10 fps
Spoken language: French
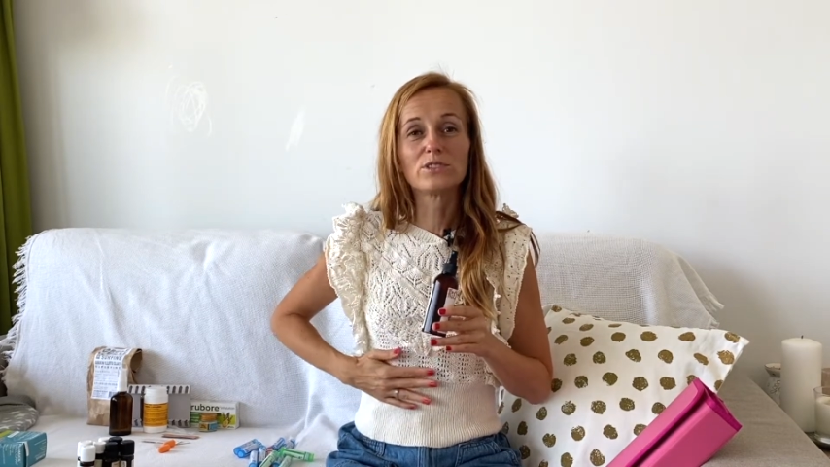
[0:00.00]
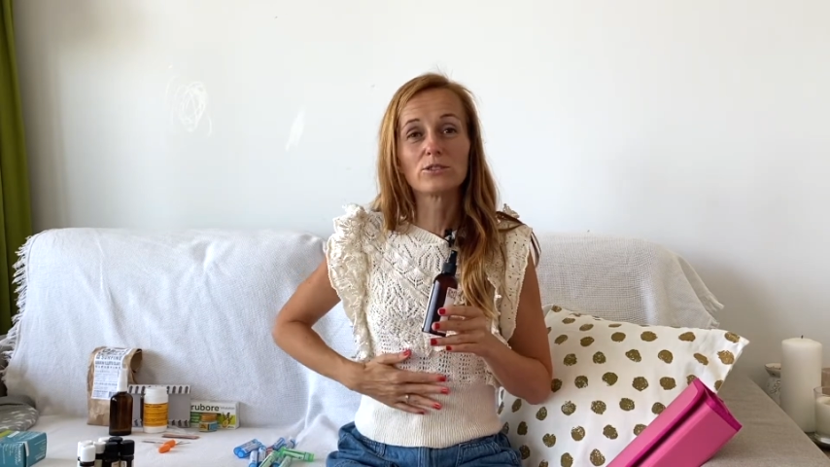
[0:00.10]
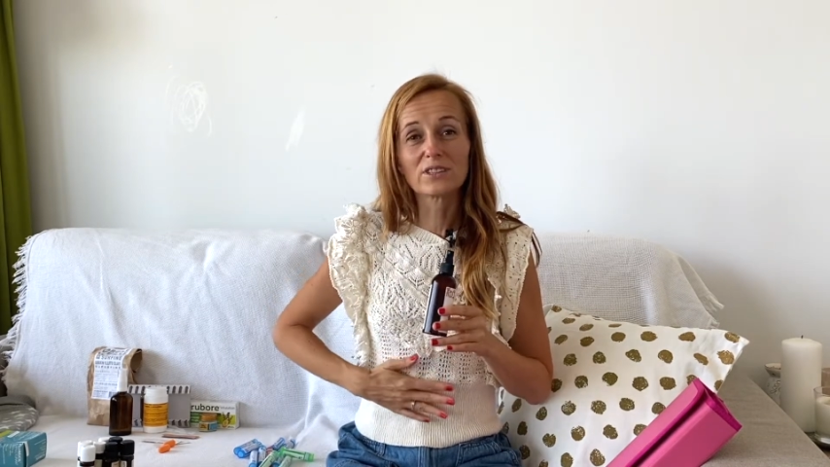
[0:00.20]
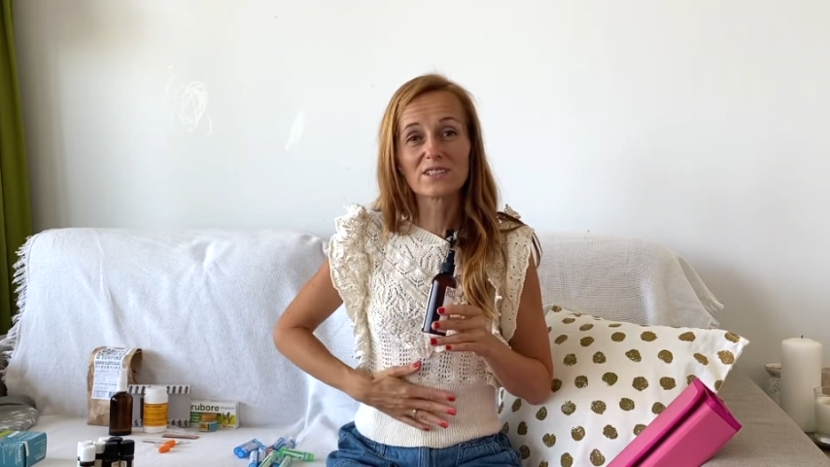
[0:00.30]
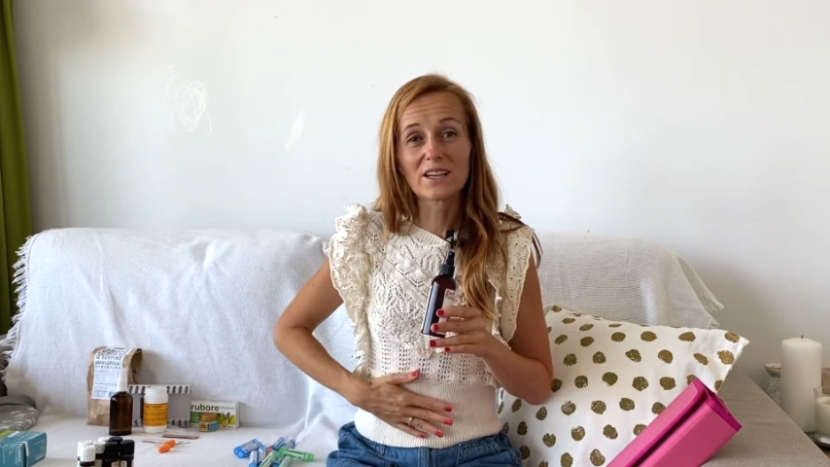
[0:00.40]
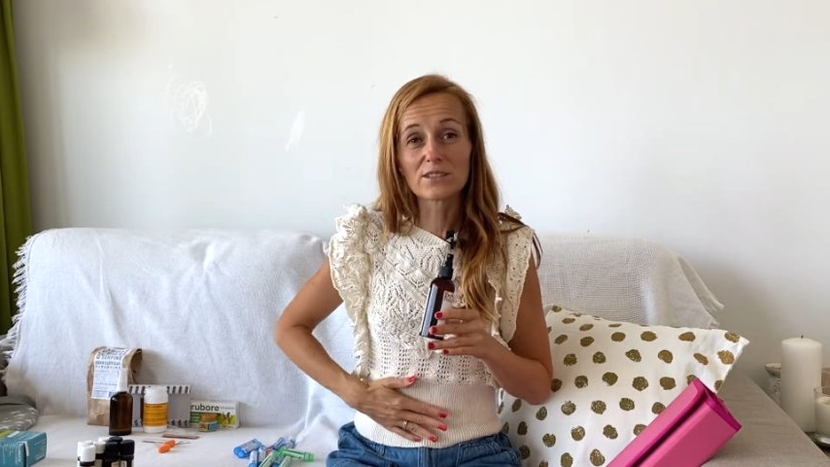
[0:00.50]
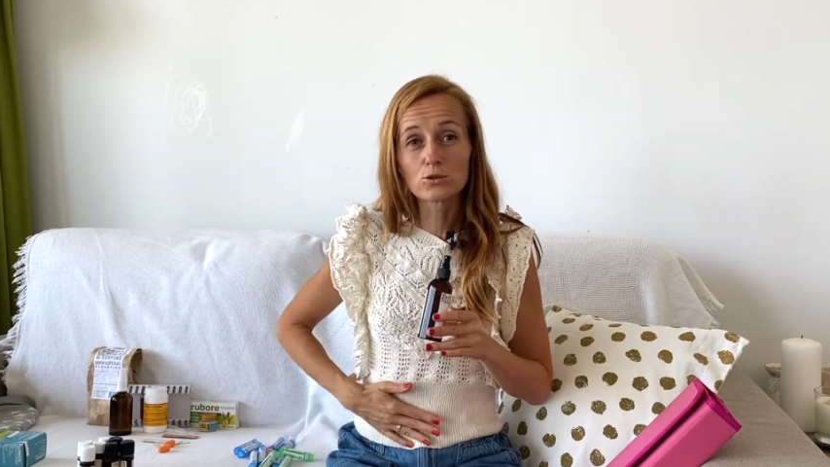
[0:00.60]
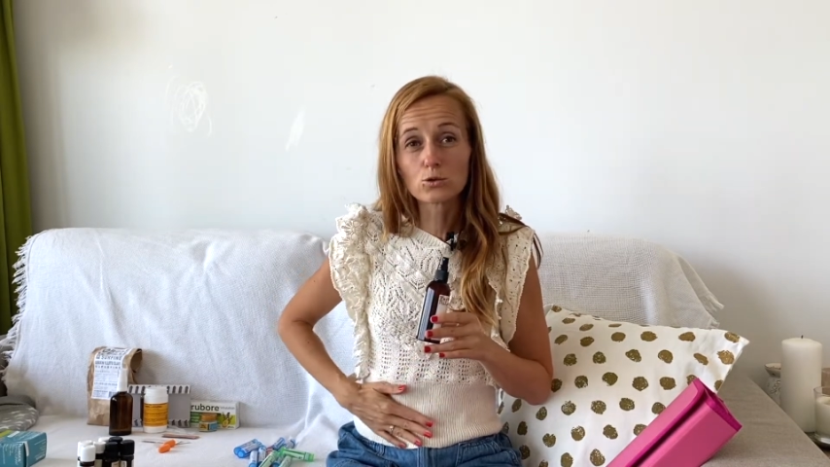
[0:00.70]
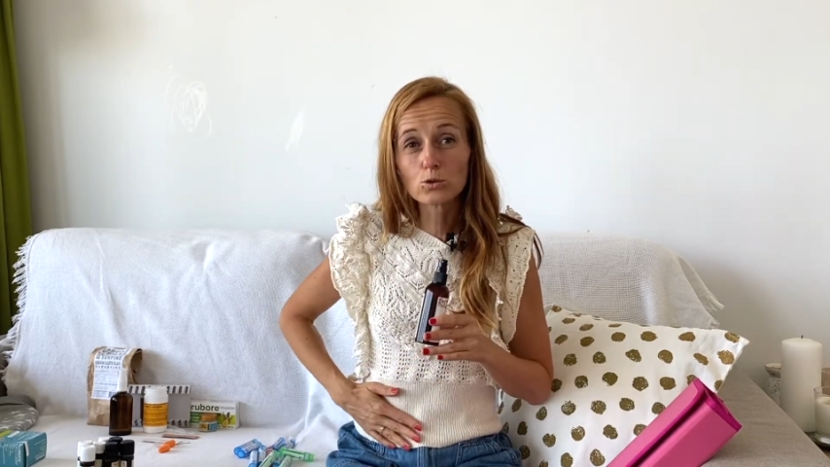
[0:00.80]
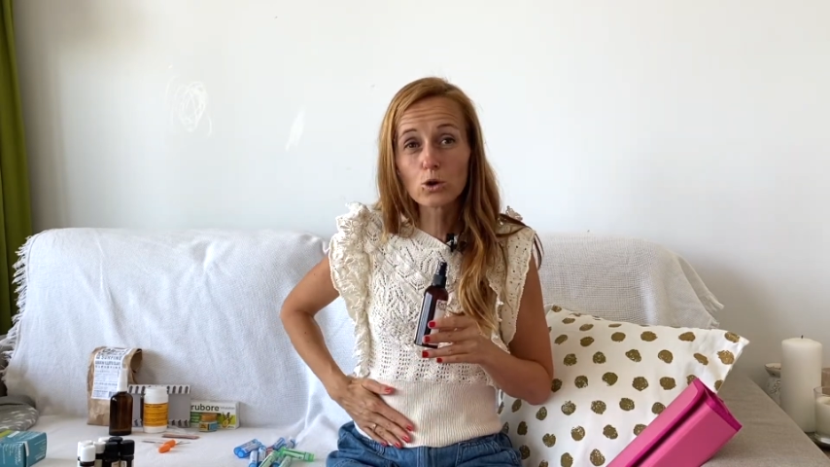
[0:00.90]
ricin
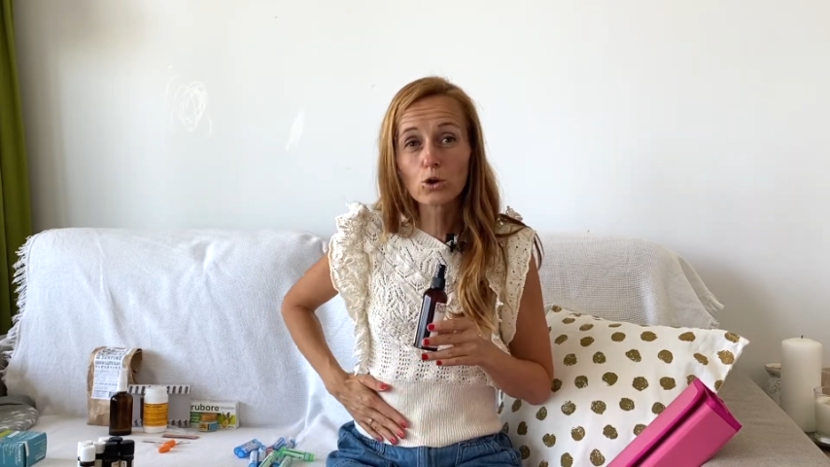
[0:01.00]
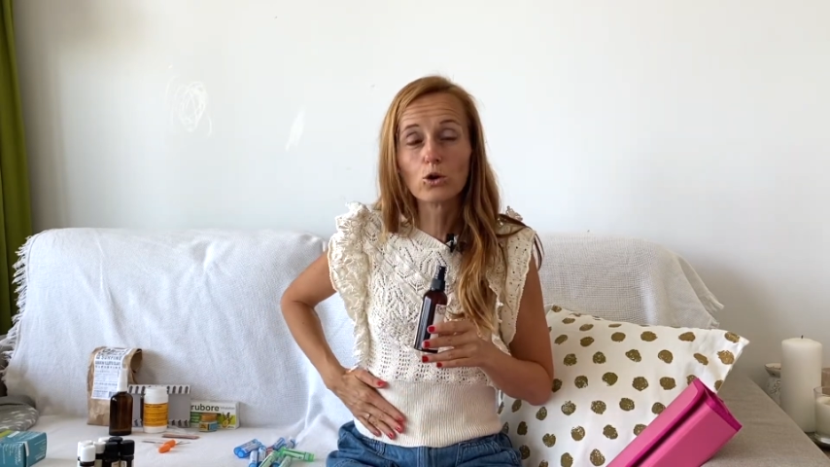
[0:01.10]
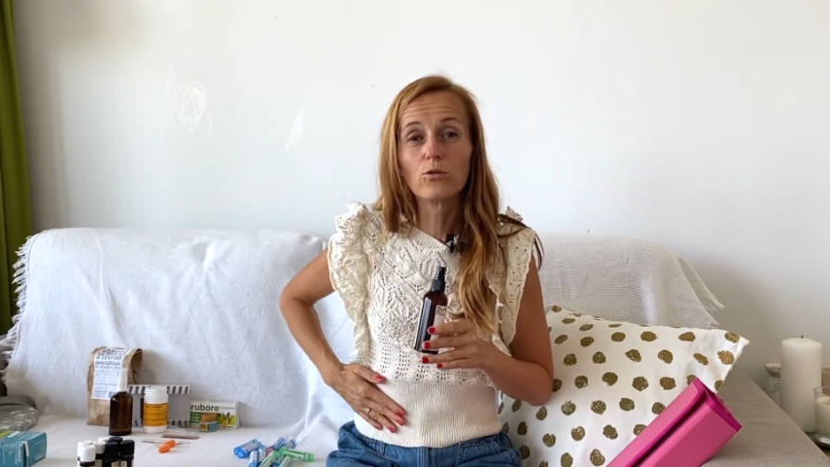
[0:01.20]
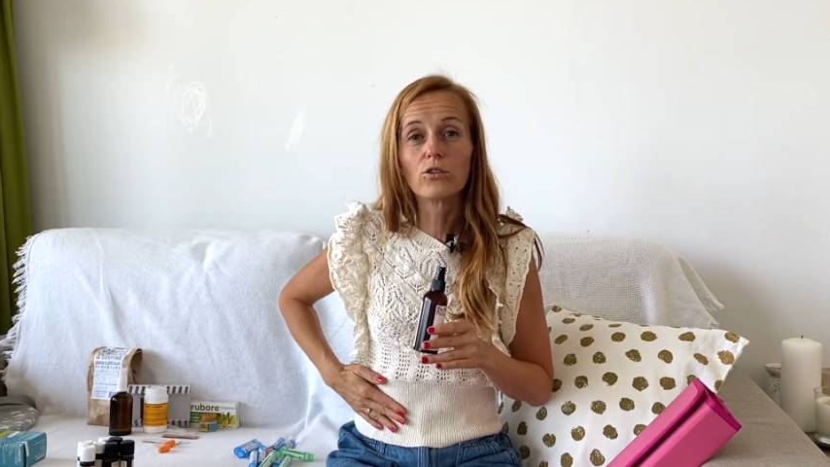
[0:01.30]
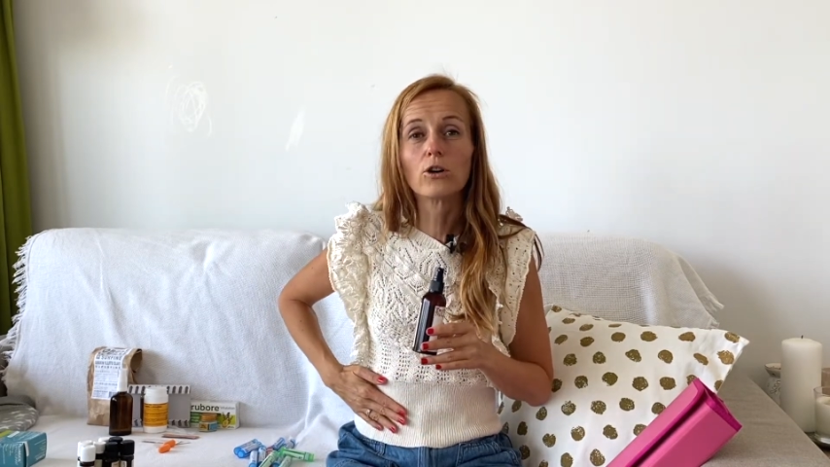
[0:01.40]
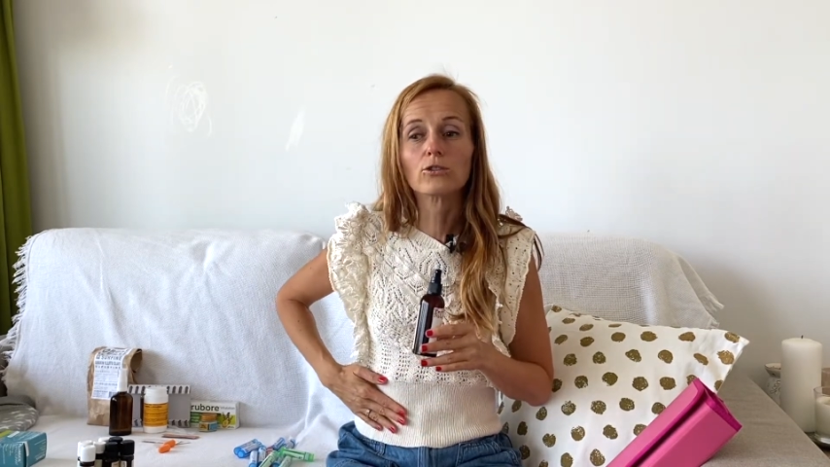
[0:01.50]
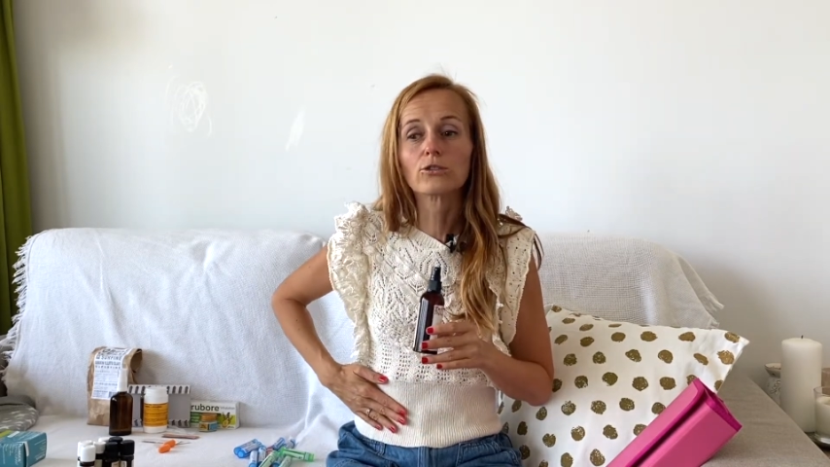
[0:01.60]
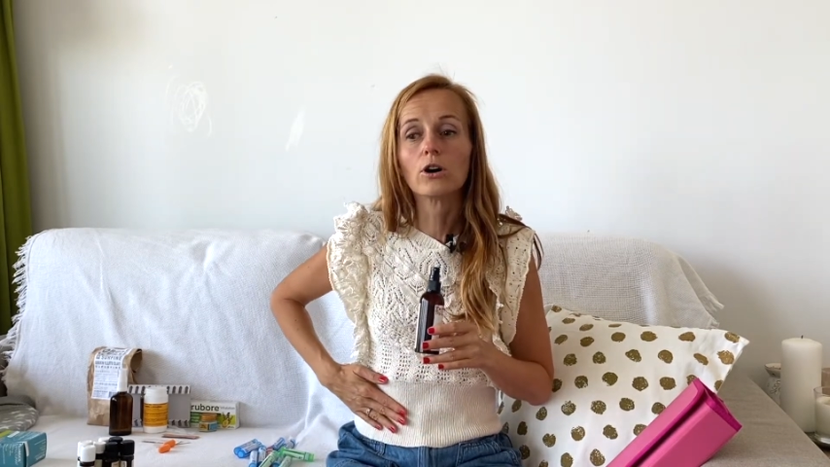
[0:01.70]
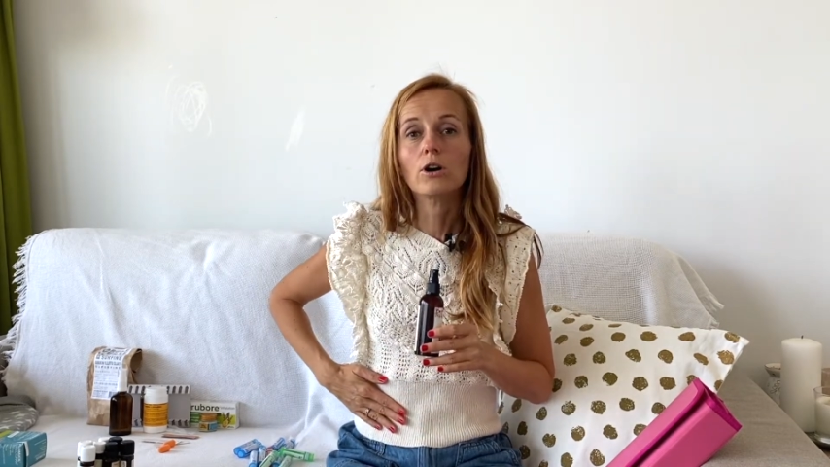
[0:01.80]
sur le ventre